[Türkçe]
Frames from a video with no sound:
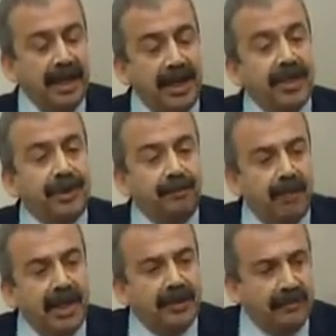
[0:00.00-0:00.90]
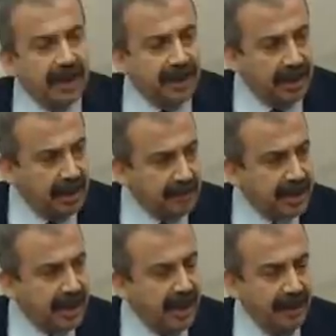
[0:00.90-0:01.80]
Hiçbir
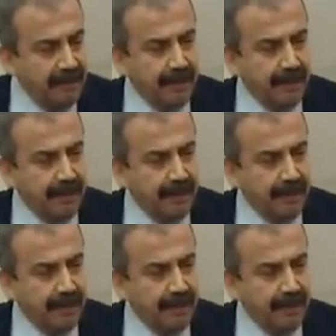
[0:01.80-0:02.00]
vekilimize